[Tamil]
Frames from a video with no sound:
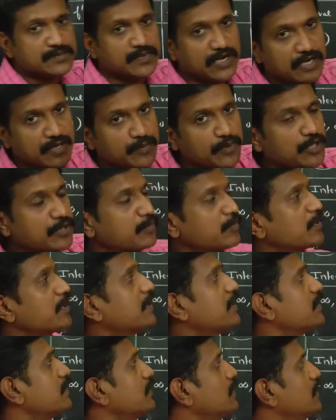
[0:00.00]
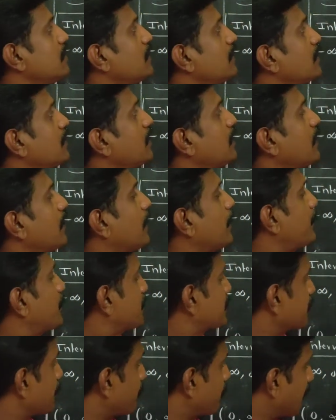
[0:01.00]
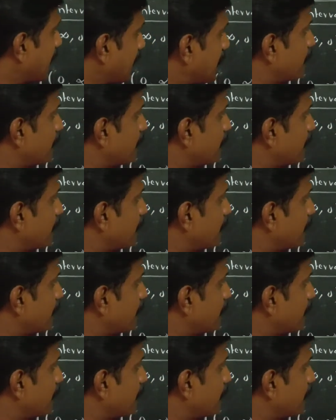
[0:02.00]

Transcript: அதை நம்ம இப்போ பார்க்க ஆரம்பிக்கலாம் ஓகேவா